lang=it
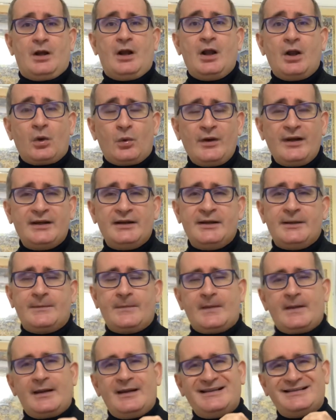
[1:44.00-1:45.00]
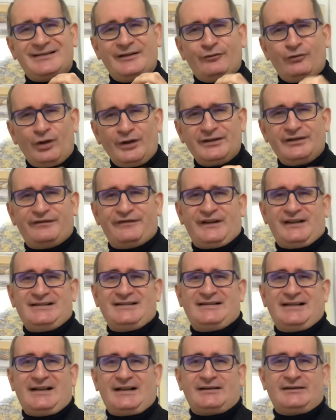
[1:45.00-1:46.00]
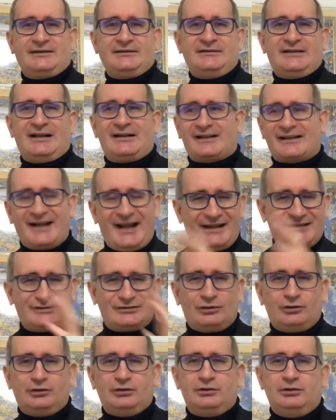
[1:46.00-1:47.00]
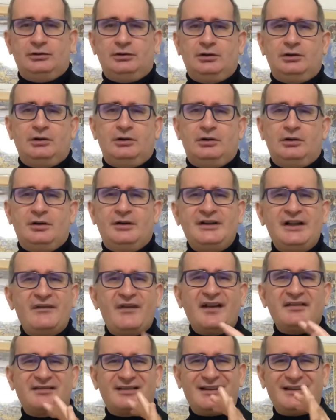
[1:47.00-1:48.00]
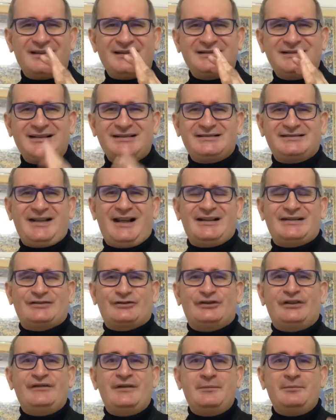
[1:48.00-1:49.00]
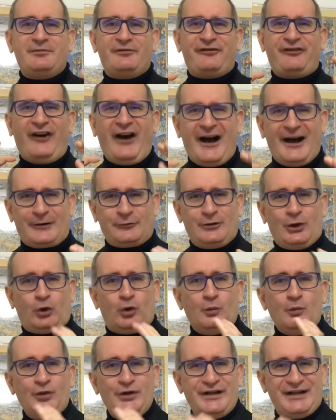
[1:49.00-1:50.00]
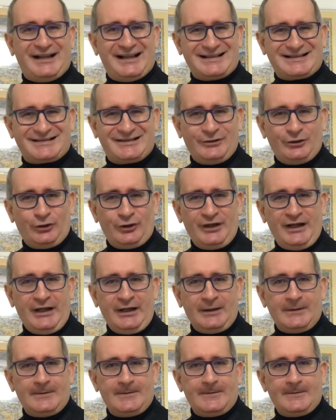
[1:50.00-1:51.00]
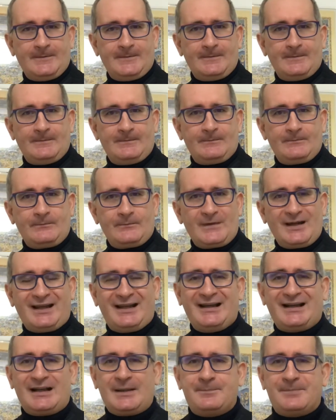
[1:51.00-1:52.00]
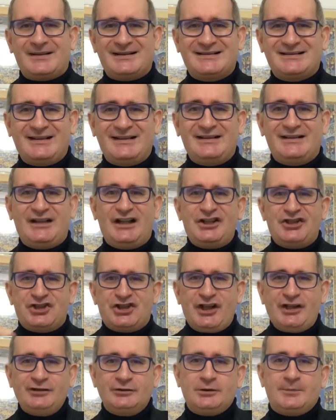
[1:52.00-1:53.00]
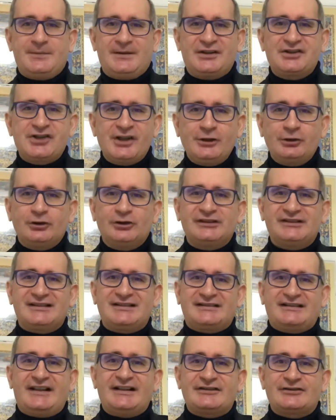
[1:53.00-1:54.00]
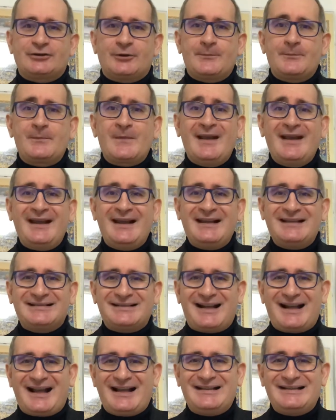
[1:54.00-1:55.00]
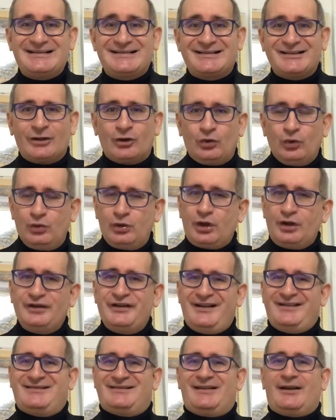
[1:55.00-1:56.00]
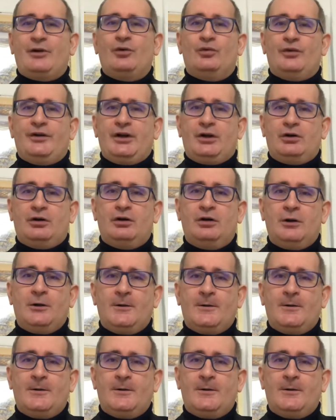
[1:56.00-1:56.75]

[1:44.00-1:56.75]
Quindi, se vuoi differenziarti dal resto, devi essere te stesso, devi fare una comunicazione che rappresenti al 100% te stesso e sarai sicuro di essere unico